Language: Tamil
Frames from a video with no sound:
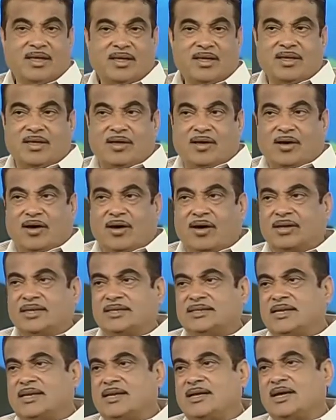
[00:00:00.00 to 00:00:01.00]
சிந்தித்து
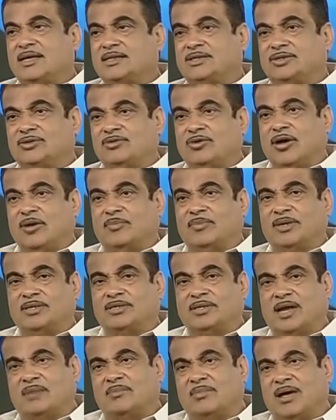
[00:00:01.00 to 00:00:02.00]
கொண்டே இருக்கும் என
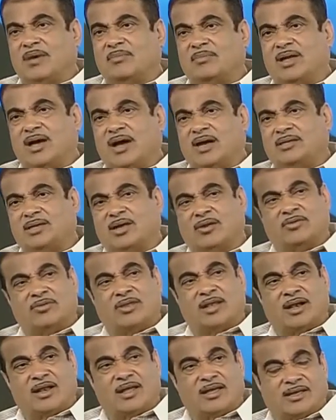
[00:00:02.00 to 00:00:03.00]
கூறுகின்றனர்
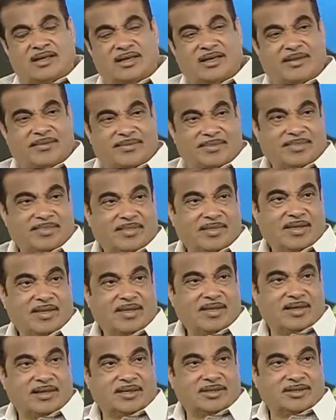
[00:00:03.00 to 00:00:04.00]
இதனால் எனக்கு எல்லா
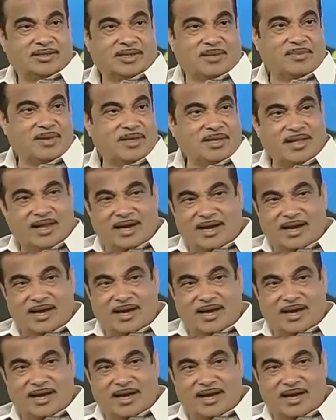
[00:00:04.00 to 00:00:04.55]
இடங்களிலும்